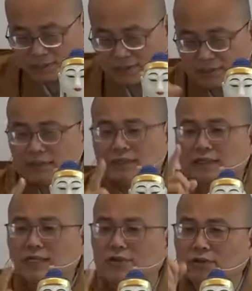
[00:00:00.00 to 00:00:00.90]
你一
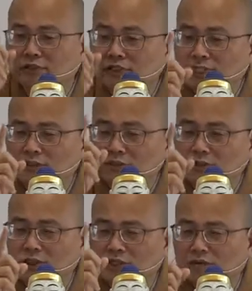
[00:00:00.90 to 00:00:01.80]
定要有正
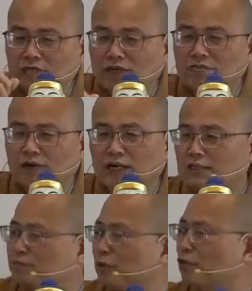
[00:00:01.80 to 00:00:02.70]
确的方法。
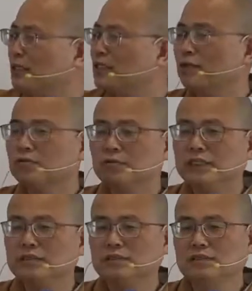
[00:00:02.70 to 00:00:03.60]
你不关照无
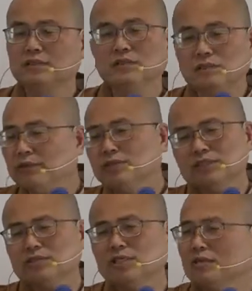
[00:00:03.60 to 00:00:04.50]
蕴。你没有
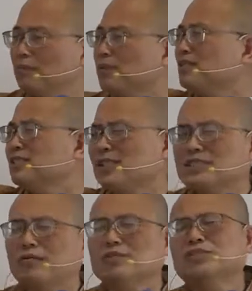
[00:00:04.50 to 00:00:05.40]
正确的，你不知道这个
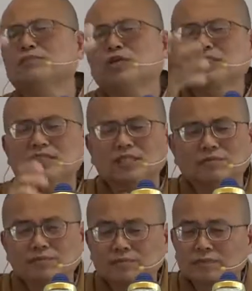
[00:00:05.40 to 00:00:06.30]
道理，怎么断身见？